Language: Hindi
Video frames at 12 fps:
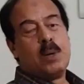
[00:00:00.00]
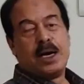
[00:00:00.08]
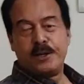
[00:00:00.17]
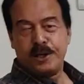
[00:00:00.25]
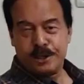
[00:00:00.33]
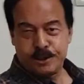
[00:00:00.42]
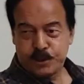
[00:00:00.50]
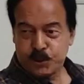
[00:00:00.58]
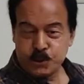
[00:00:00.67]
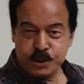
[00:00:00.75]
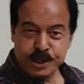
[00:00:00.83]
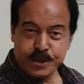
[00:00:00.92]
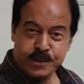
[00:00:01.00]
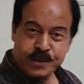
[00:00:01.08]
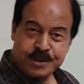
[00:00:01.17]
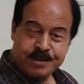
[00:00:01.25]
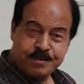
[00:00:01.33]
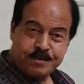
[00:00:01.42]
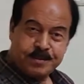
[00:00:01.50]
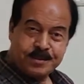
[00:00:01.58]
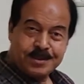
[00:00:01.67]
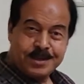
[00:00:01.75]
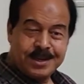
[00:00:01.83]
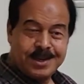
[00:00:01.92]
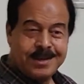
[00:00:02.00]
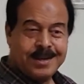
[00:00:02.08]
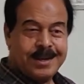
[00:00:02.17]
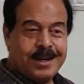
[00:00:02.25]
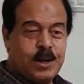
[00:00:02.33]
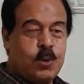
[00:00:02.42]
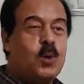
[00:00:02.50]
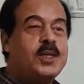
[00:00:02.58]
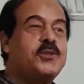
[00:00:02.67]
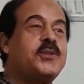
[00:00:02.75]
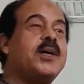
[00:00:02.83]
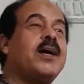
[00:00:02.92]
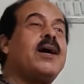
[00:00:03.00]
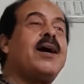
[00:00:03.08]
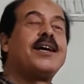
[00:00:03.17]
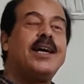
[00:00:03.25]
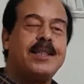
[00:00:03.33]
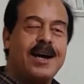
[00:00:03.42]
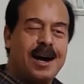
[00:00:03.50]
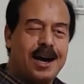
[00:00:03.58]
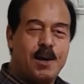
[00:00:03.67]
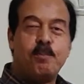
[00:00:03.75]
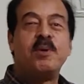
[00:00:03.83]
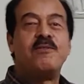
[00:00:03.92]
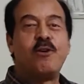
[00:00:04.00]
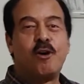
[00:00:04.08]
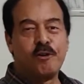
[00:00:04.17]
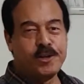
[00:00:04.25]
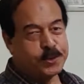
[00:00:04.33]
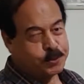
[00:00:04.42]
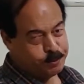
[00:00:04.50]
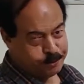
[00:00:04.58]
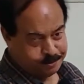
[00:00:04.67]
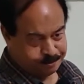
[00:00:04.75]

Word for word: My dear students, once again I am before you.